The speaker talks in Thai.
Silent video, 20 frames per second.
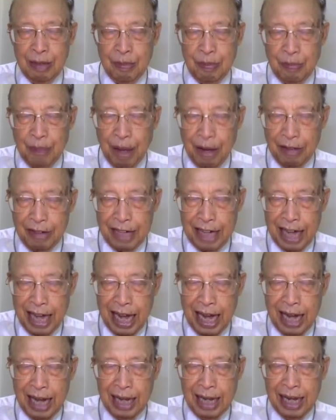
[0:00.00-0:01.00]
ภาวนา
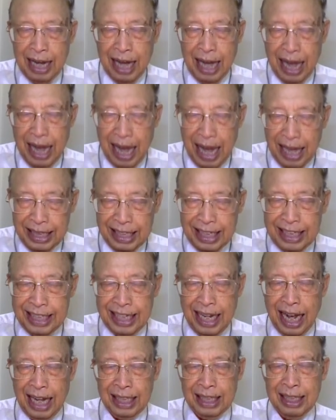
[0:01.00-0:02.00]
อธิษ
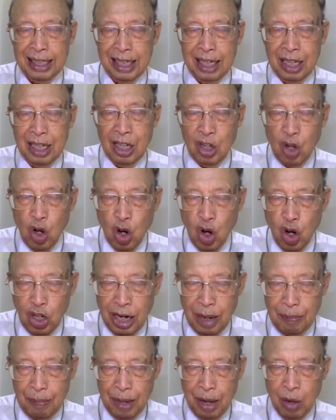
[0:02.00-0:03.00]
ฐาน ขอหลั
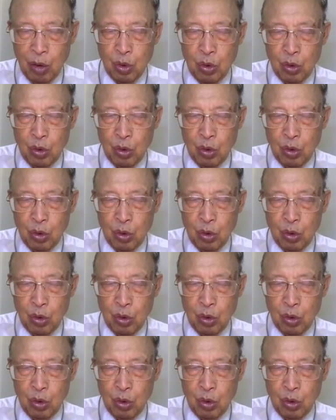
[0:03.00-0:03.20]
บเอา